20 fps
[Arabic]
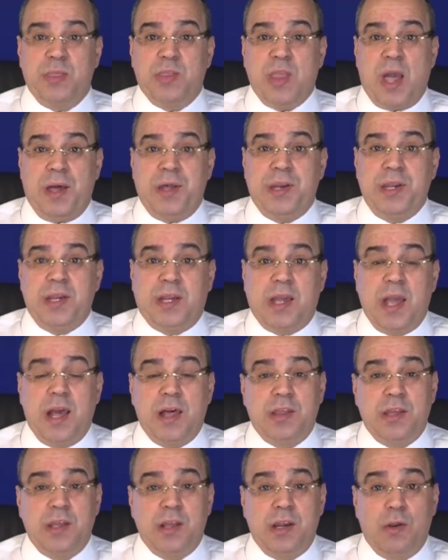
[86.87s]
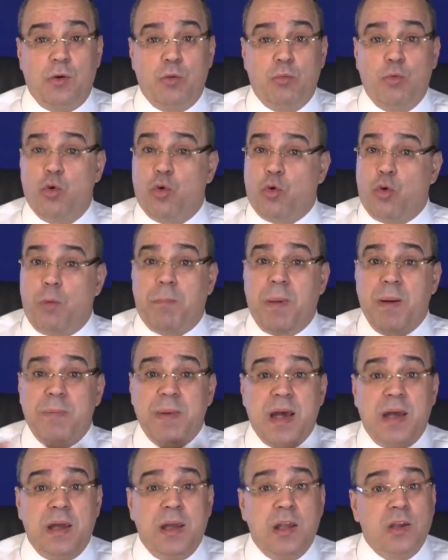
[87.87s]
تحريك هذه الأمور
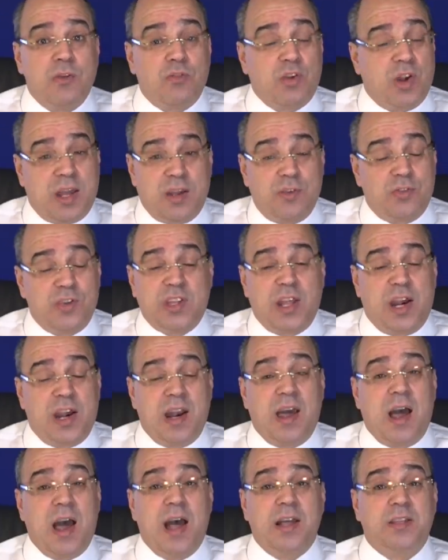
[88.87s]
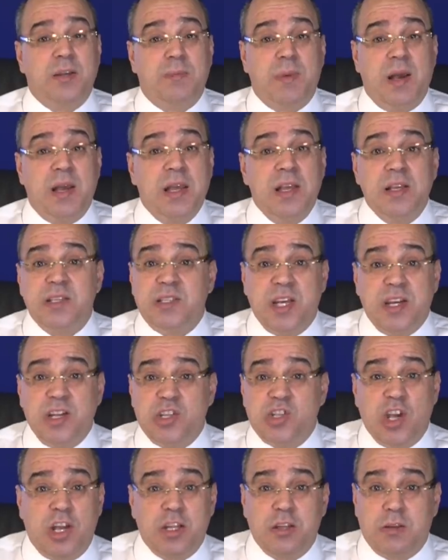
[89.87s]
ربما في الفترة القادمة
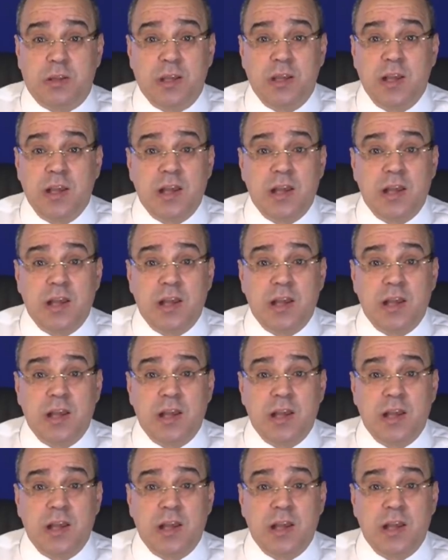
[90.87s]
سنشهد